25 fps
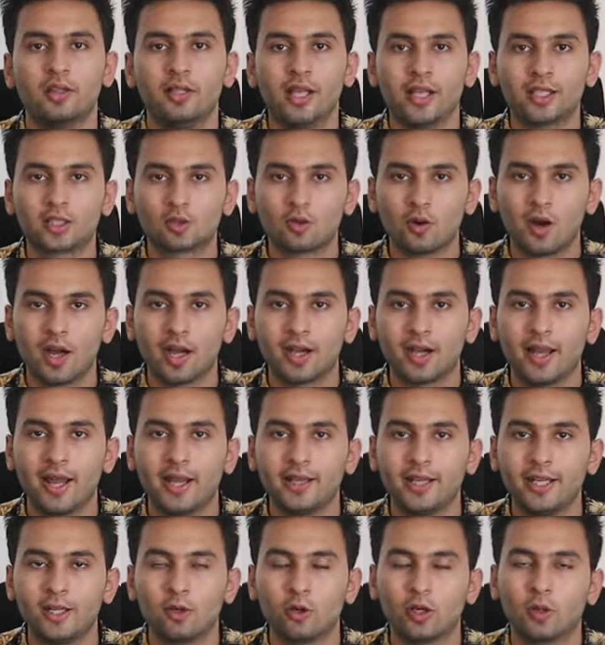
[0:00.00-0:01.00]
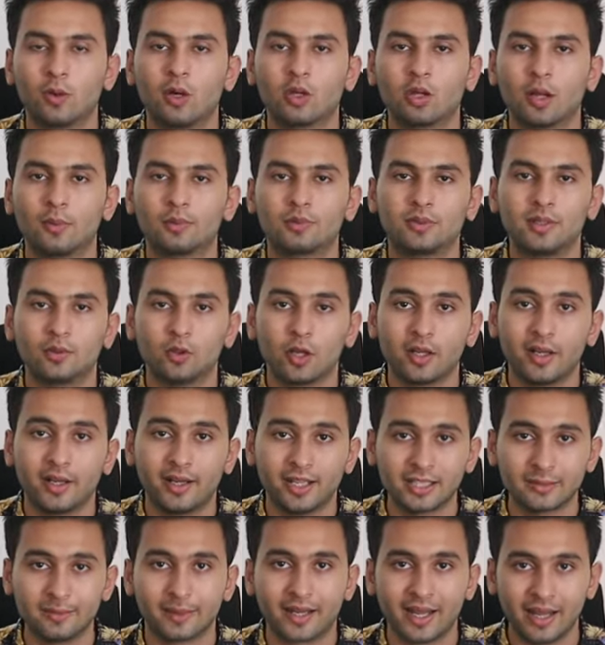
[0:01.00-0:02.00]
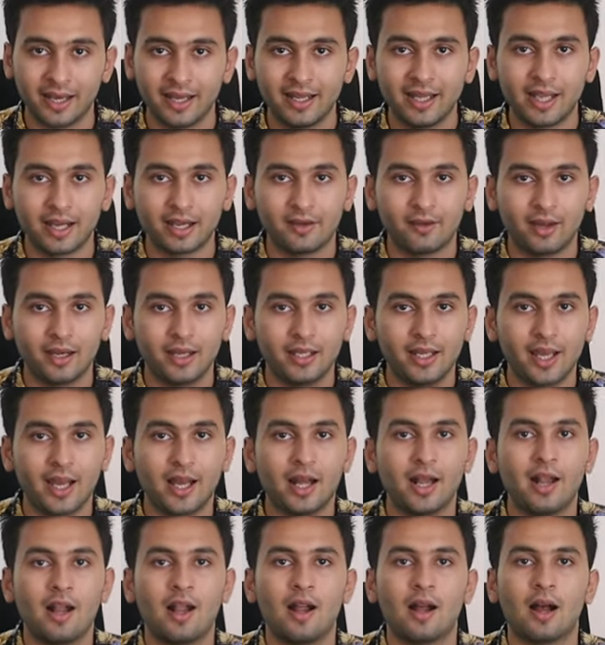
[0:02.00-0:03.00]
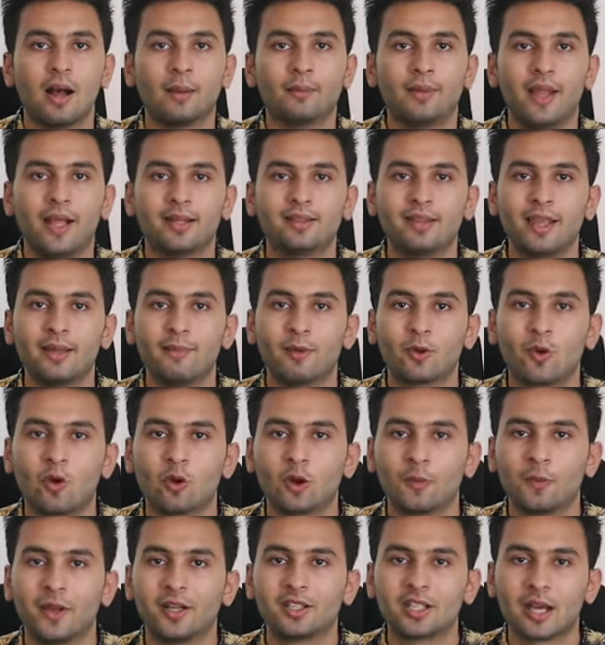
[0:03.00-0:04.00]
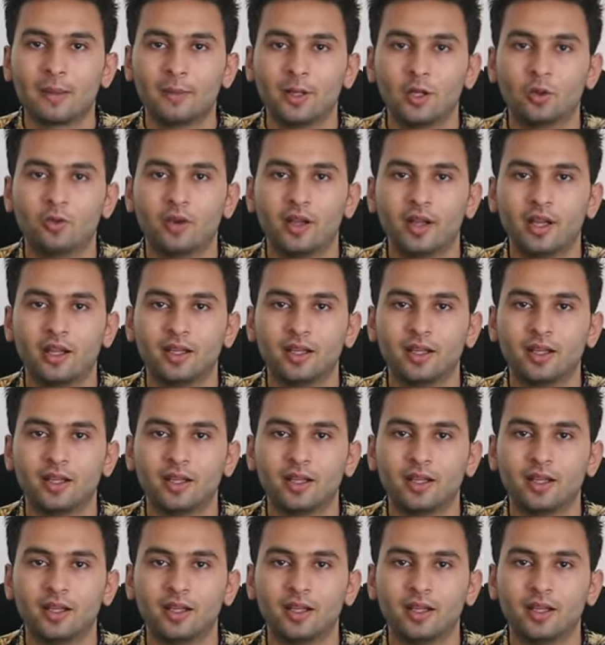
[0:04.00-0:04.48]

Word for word: ये स्क्वाड है टी ट्वेंटी वर्ल्ड कप दो हज़ार इक्कीस में खेलने जाने वाली है हम देखते हैं हमें कौन कौन प्लेयर शामिल हुए